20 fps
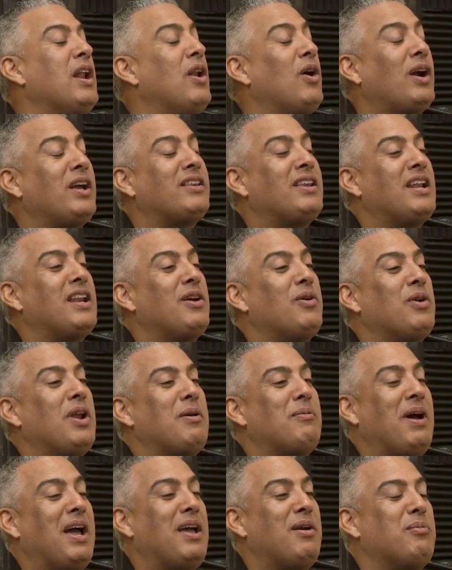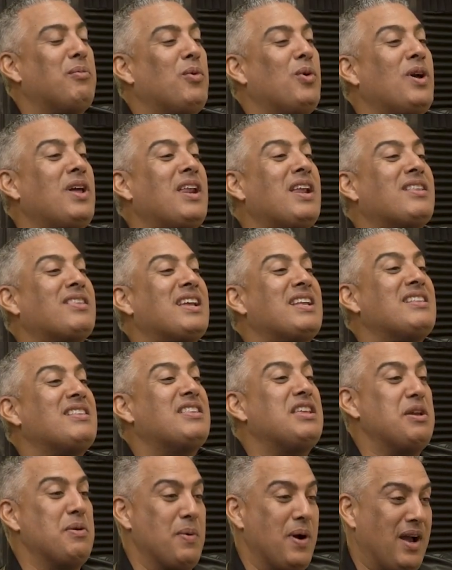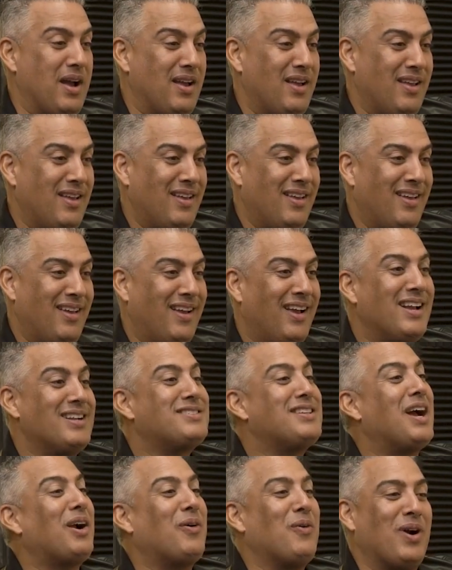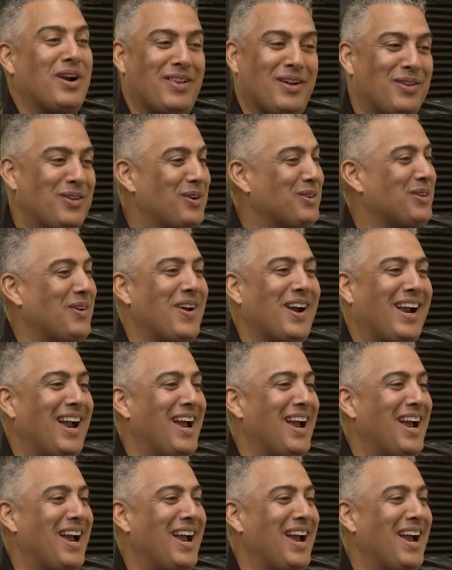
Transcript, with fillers: es, lo que tiene una imagen muy retentiva. Él se acuerda cuando no se a